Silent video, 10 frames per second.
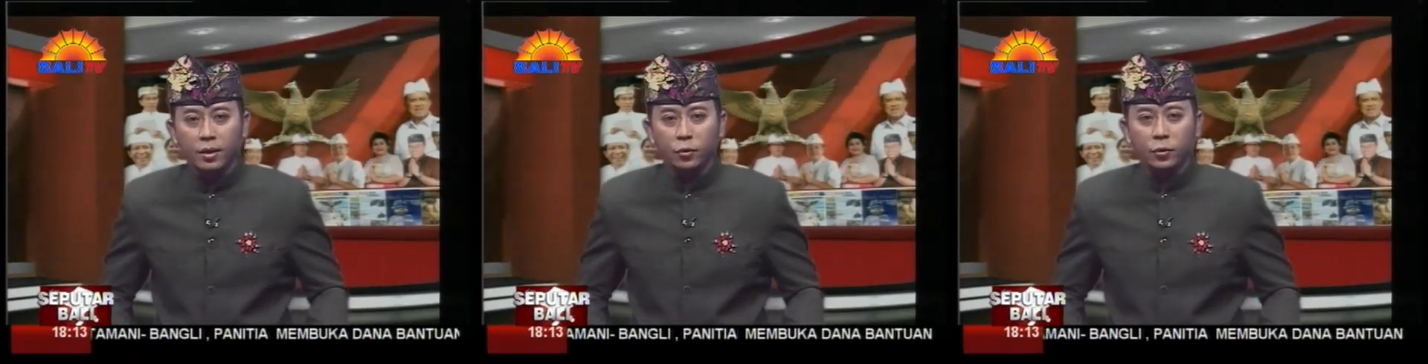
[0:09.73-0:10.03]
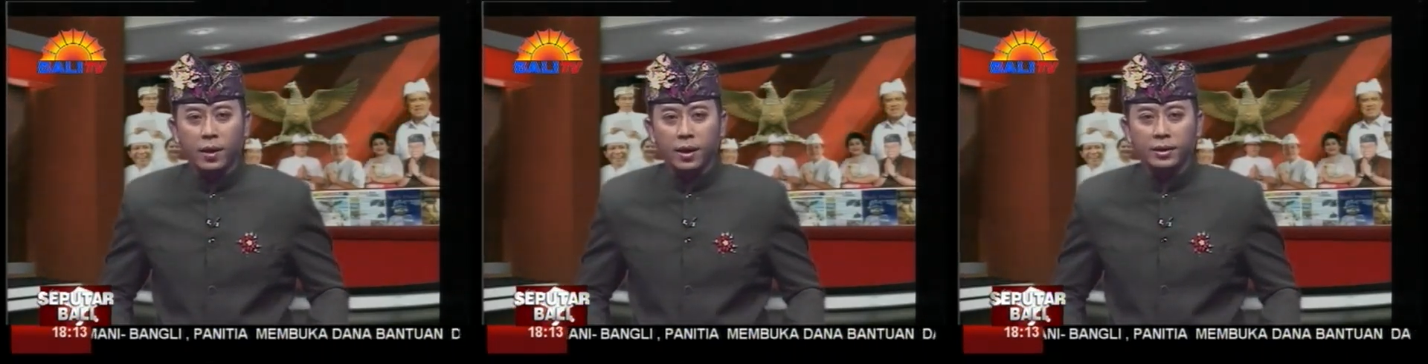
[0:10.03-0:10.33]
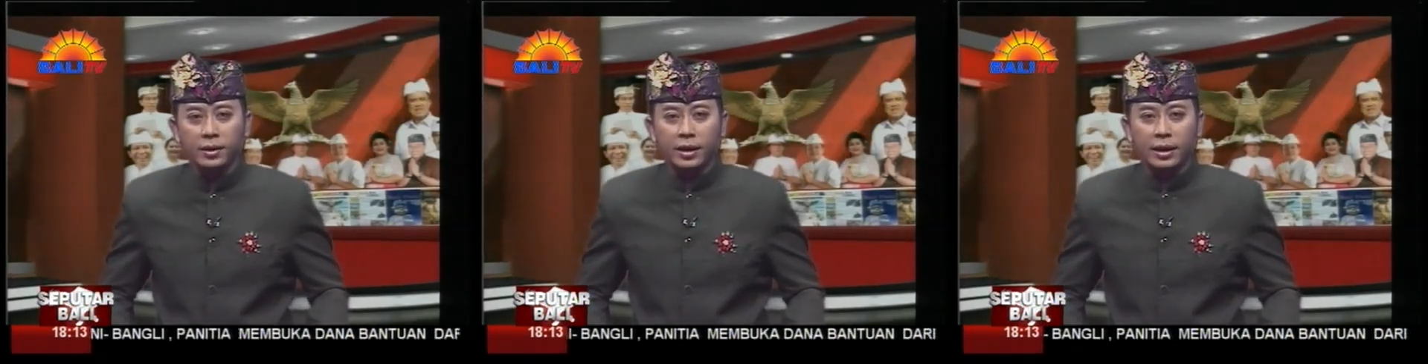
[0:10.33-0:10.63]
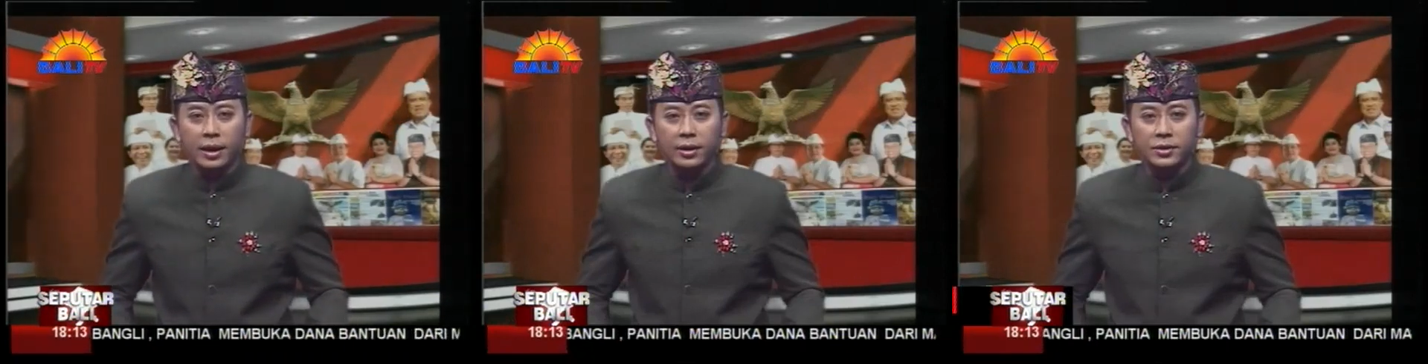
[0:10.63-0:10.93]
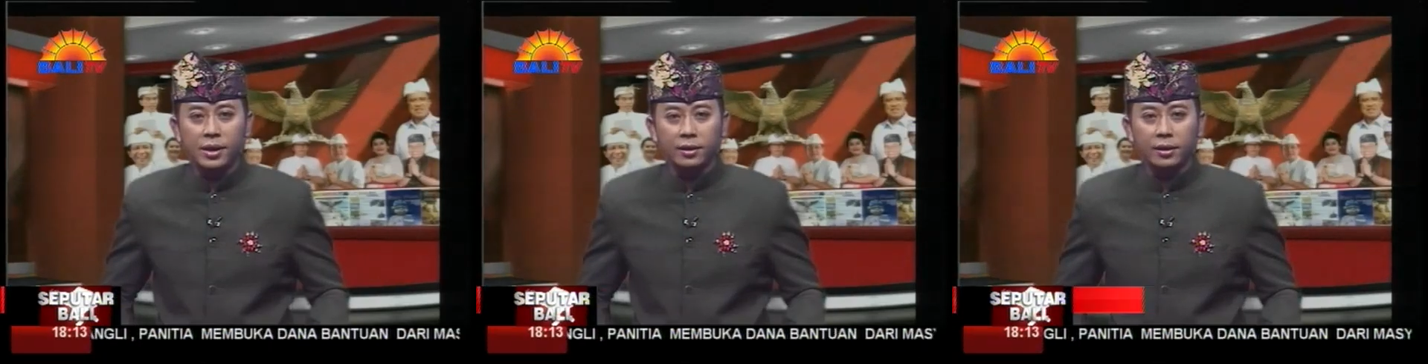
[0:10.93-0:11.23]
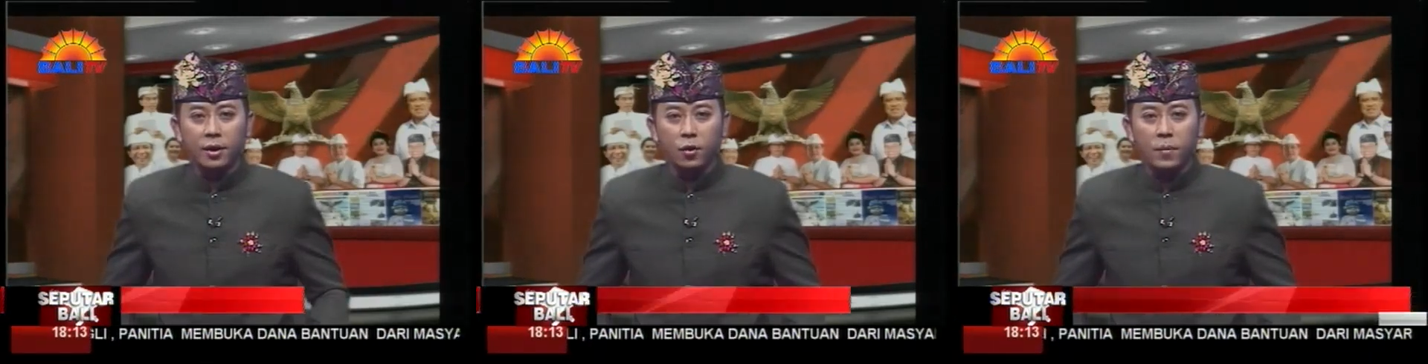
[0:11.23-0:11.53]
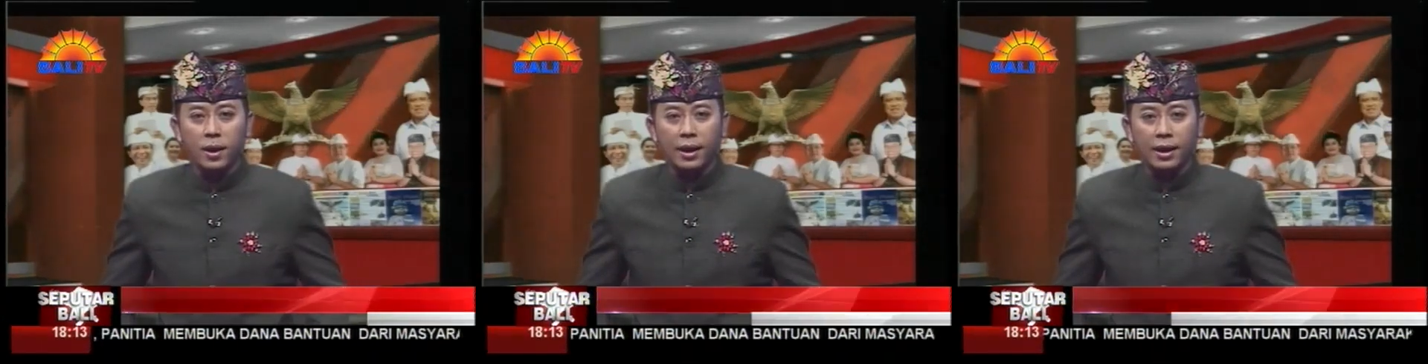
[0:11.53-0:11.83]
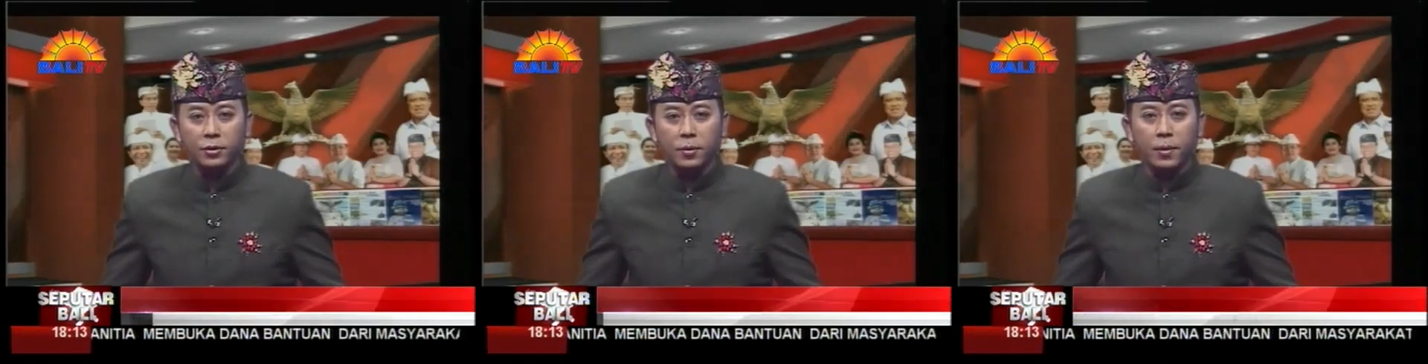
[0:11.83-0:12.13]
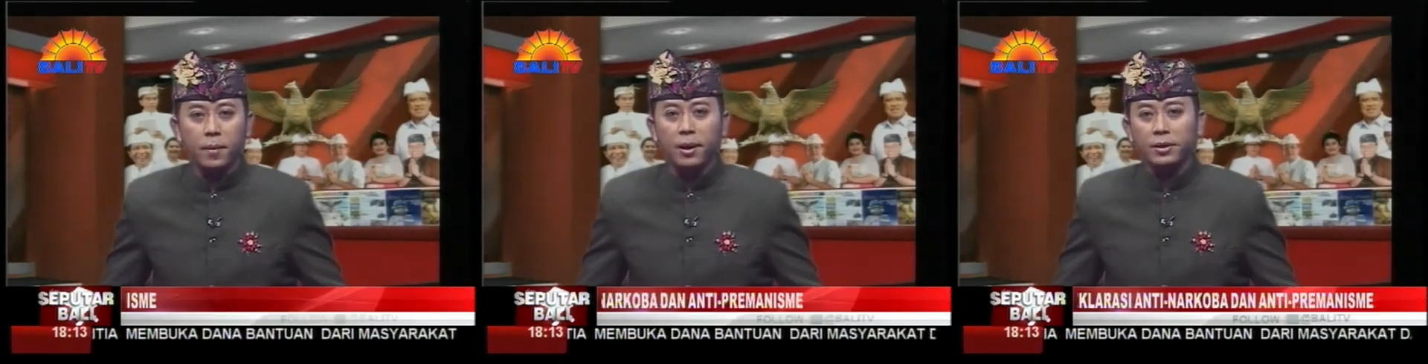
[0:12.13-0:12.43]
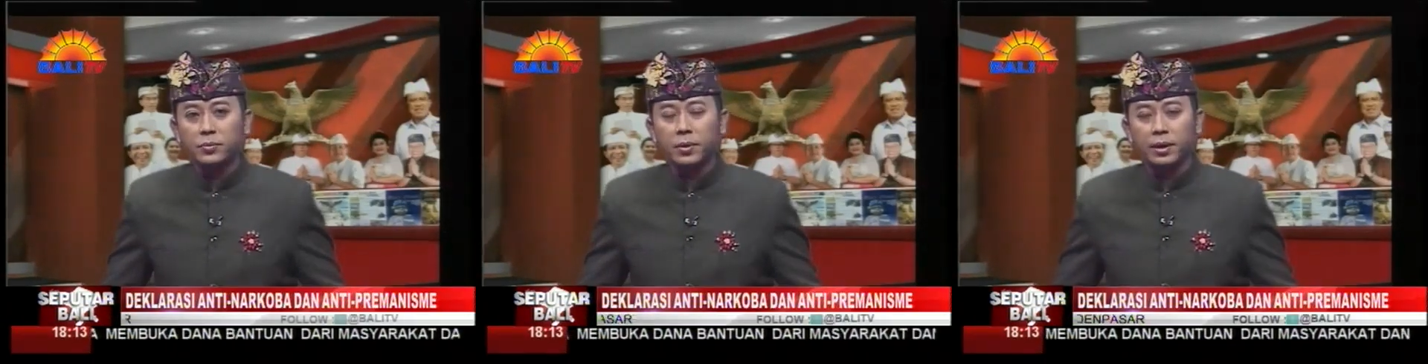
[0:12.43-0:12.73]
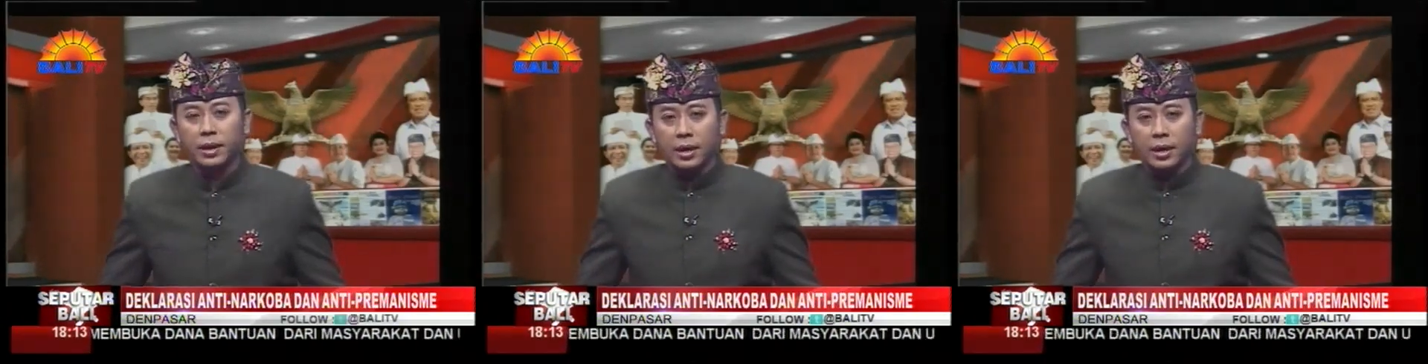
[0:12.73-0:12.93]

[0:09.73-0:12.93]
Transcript: untuk menghadiri deklarasi anti narkoba dan anti premanisme